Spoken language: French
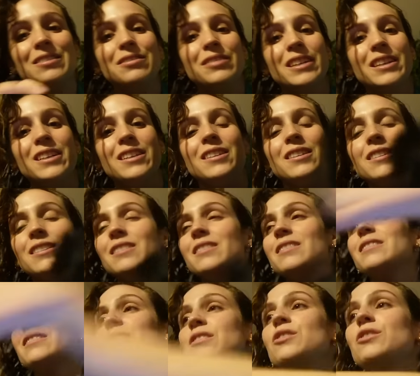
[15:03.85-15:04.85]
Fait que
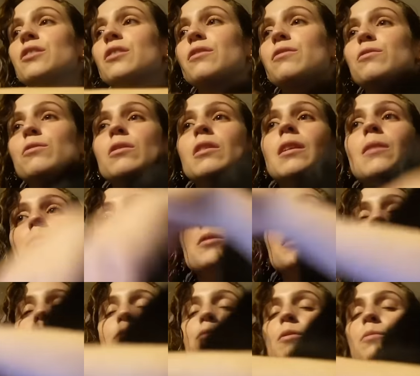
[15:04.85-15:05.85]
je suis revenue de la
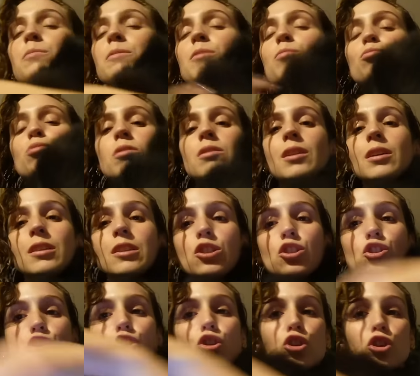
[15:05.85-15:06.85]
boxe un petit bout de temps
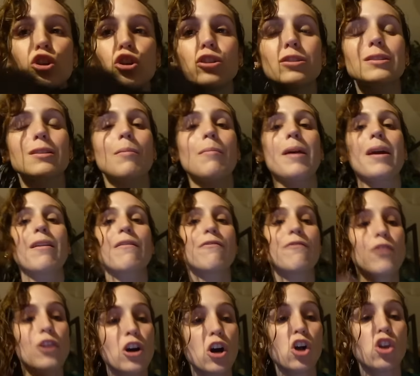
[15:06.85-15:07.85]
déjà, c'était bien
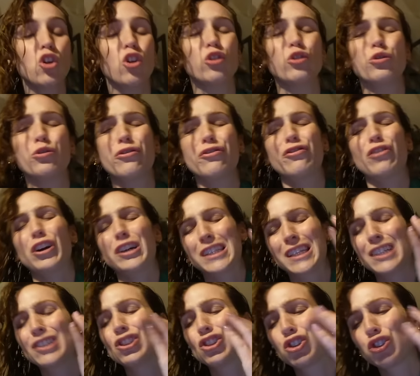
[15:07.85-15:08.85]
fun, on est
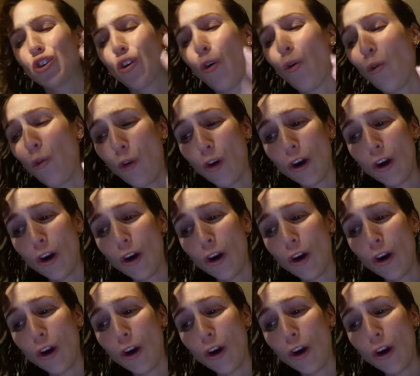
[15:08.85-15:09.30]
fucking chaud!